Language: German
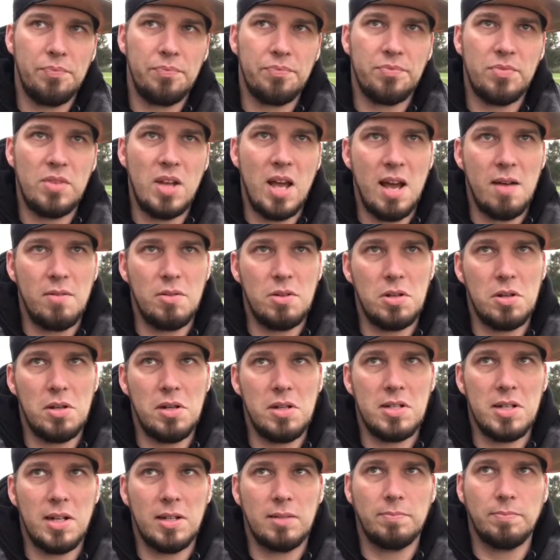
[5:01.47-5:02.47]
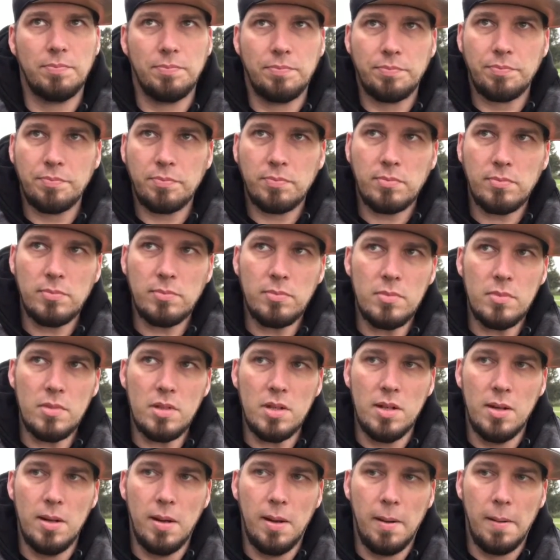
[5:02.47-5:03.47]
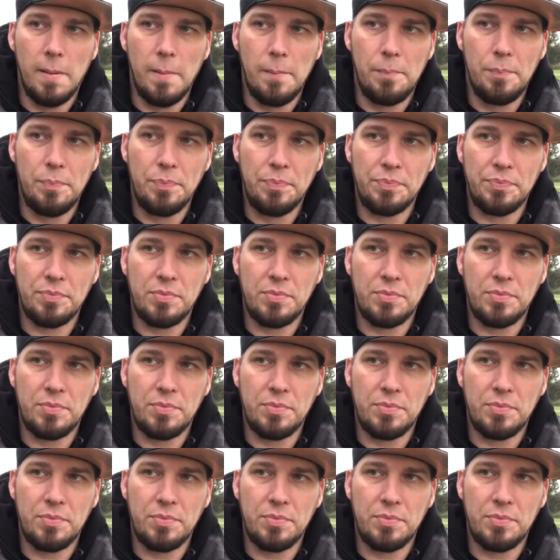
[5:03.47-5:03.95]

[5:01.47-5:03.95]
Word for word: naja, wie soll ich sagen, ähm,